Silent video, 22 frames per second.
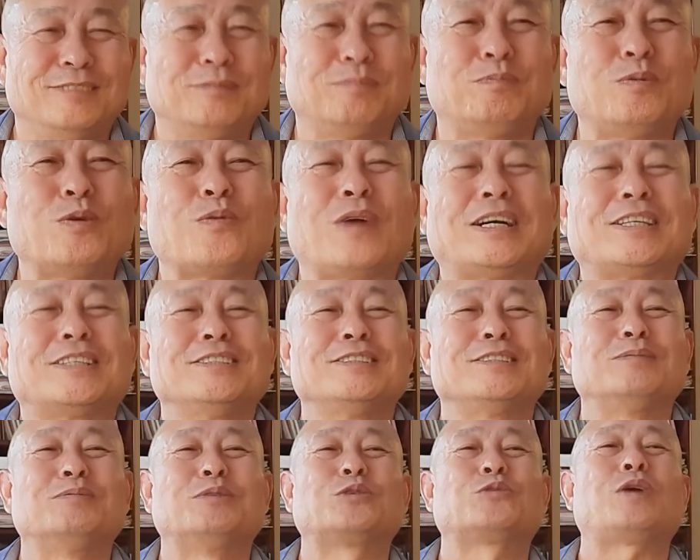不管是
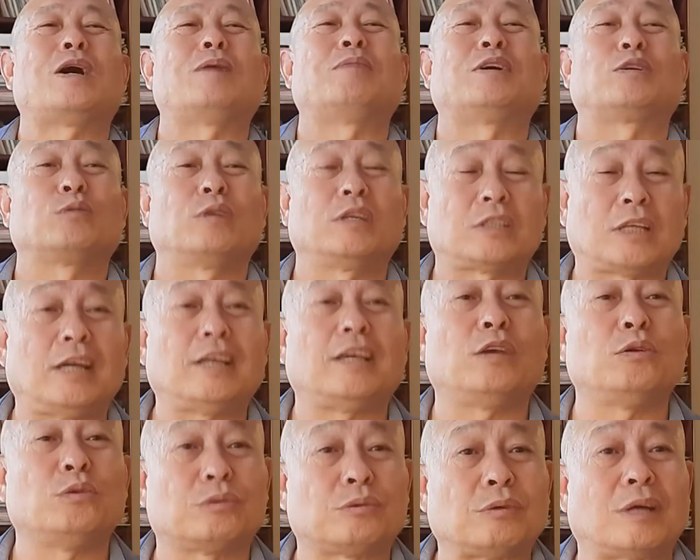怎么转吧，所以它
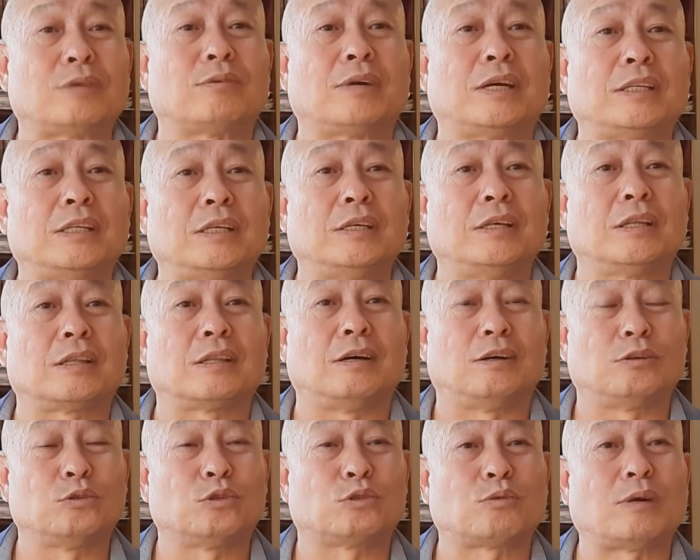也有旋转的意思，
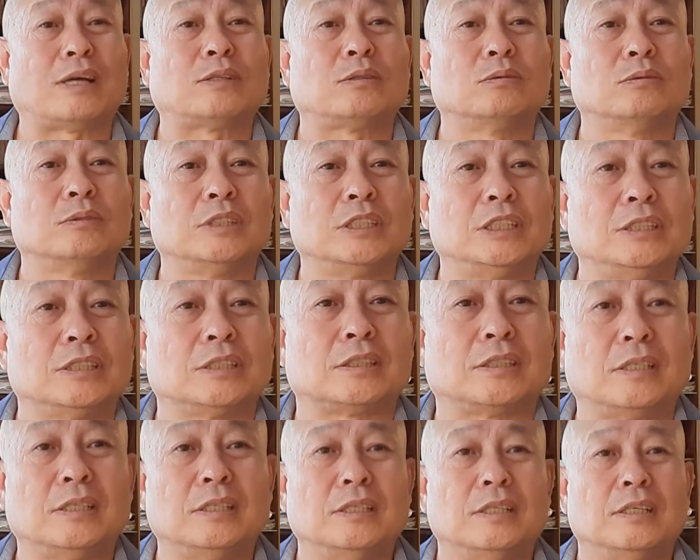啊，有转动的意
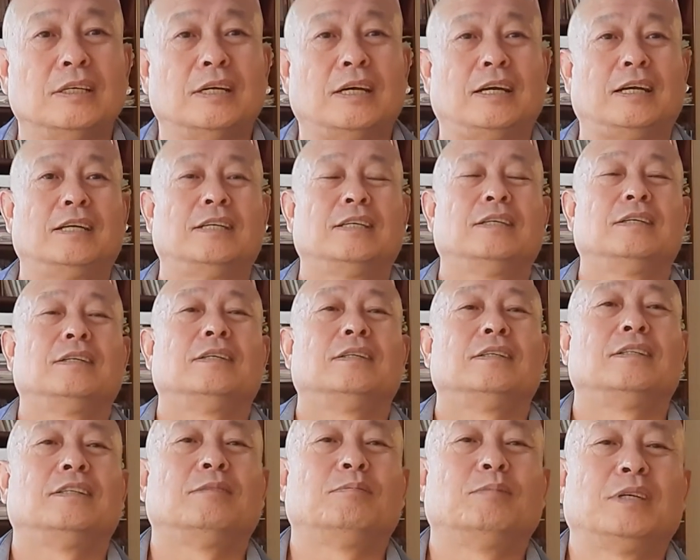思，哎，
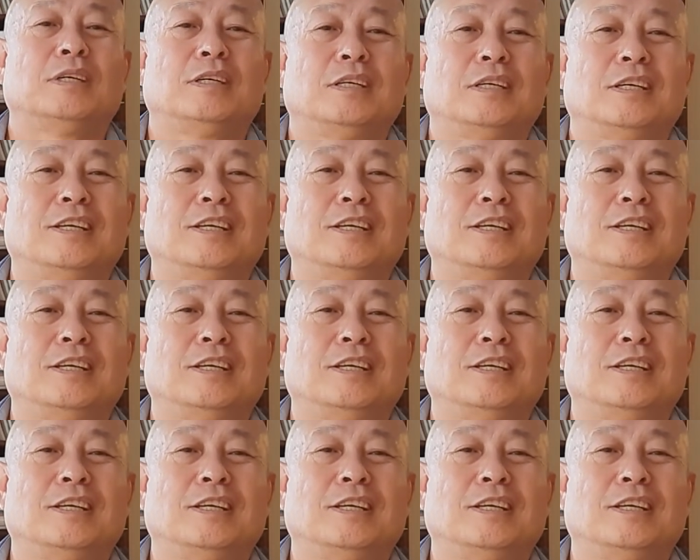那么